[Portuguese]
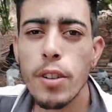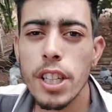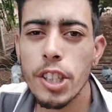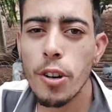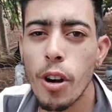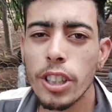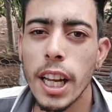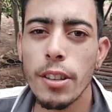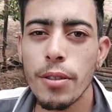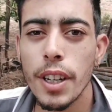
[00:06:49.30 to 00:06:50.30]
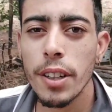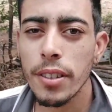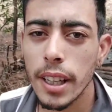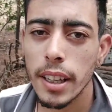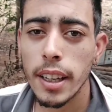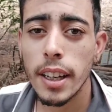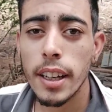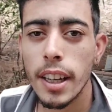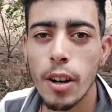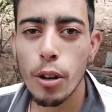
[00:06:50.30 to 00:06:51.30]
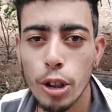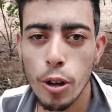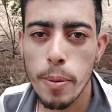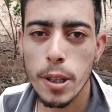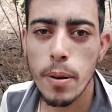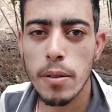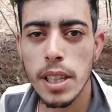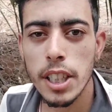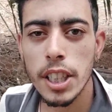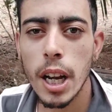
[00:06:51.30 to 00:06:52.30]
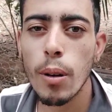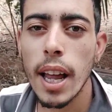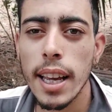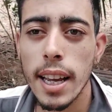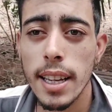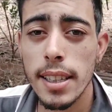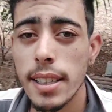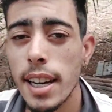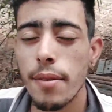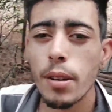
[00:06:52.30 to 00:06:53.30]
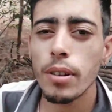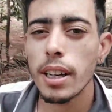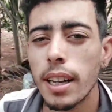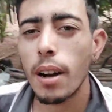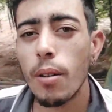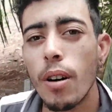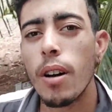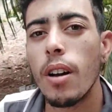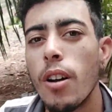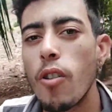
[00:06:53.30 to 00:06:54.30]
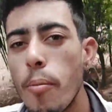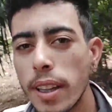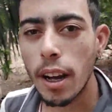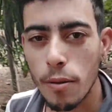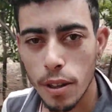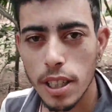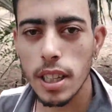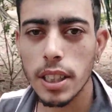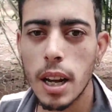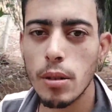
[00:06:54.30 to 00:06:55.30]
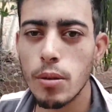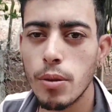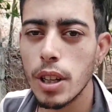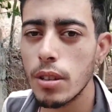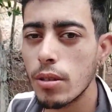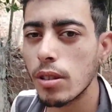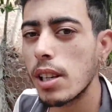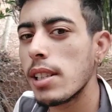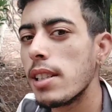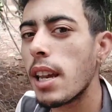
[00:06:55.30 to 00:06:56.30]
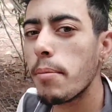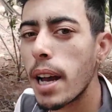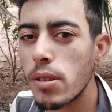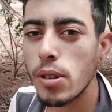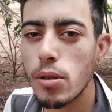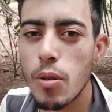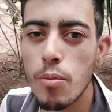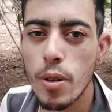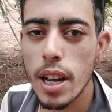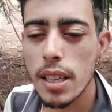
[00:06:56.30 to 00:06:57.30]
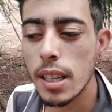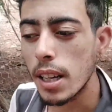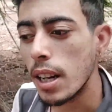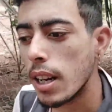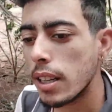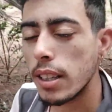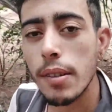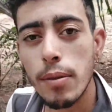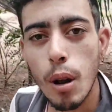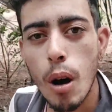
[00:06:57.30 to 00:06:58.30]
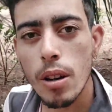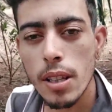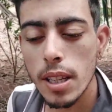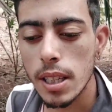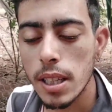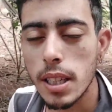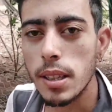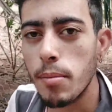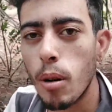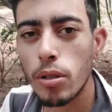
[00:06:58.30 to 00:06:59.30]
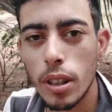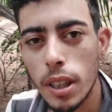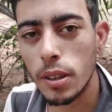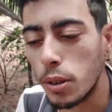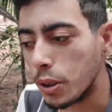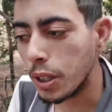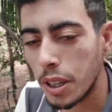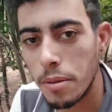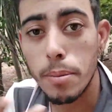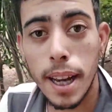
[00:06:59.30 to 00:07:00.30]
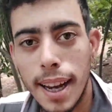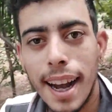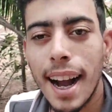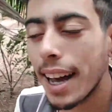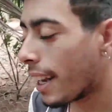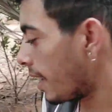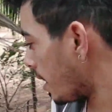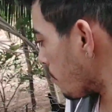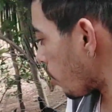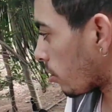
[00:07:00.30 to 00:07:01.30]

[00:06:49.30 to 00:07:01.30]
que vocês tenham gostado do vídeo, né? Quem gostou, peço para vocês deixar o like aí, se inscrever no canal, comentar o que vocês acharam do vídeo, se vocês quiserem mais vídeos como esse, de vlogs, assim, mostrando minha cara e